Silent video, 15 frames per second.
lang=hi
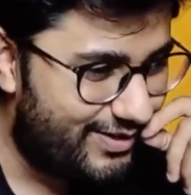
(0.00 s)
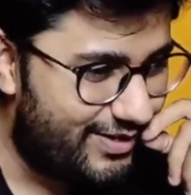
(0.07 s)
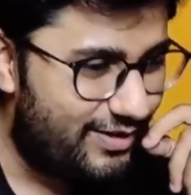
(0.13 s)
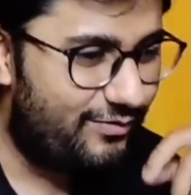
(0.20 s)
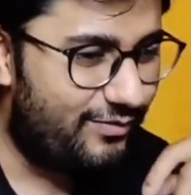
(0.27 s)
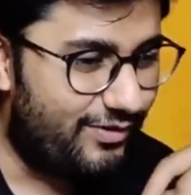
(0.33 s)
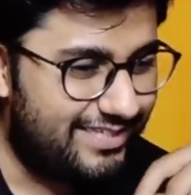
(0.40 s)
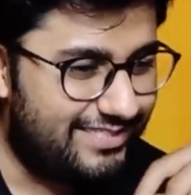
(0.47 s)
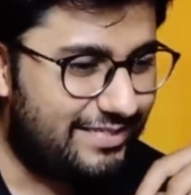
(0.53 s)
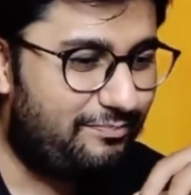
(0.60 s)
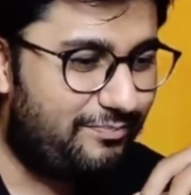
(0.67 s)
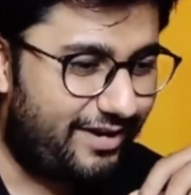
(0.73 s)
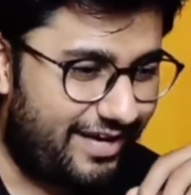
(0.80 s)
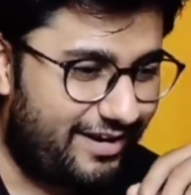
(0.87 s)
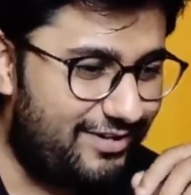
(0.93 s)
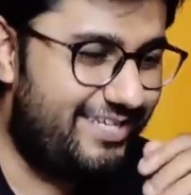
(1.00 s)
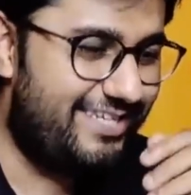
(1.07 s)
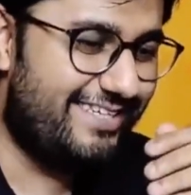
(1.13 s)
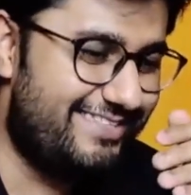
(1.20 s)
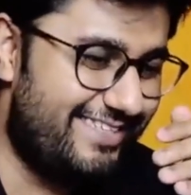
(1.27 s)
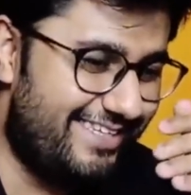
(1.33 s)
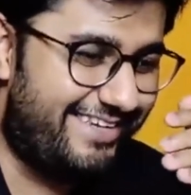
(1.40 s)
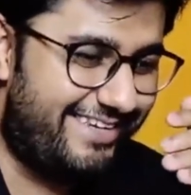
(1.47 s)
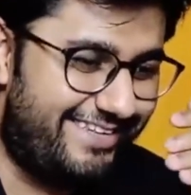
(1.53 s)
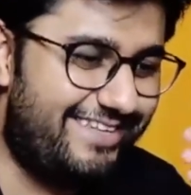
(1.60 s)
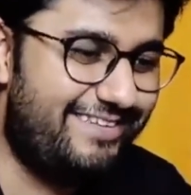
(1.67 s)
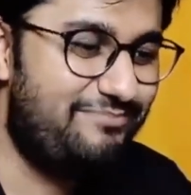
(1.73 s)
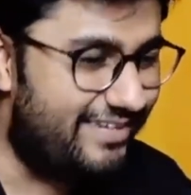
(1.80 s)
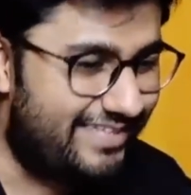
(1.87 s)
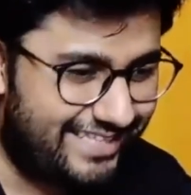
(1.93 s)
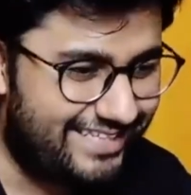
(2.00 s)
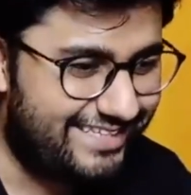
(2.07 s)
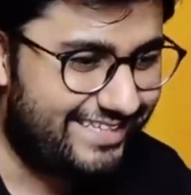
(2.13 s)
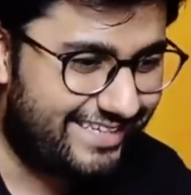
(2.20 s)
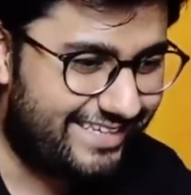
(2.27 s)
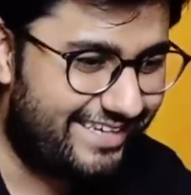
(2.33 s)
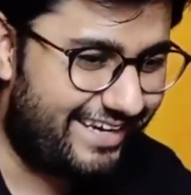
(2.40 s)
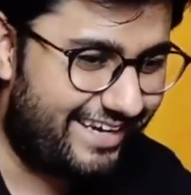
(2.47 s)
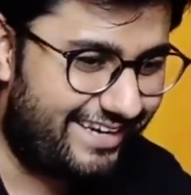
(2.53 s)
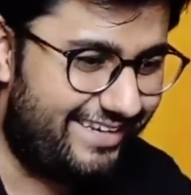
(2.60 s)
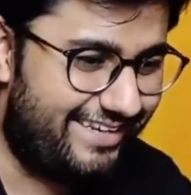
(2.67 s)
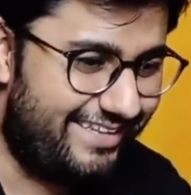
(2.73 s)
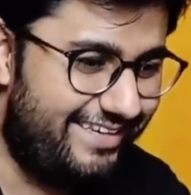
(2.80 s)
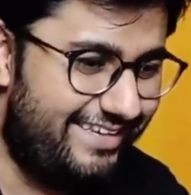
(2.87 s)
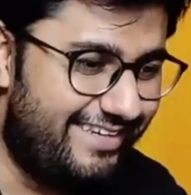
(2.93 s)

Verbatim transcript: वैसा पड़ा वैसा लगता है पता नहीं है कि क्या करना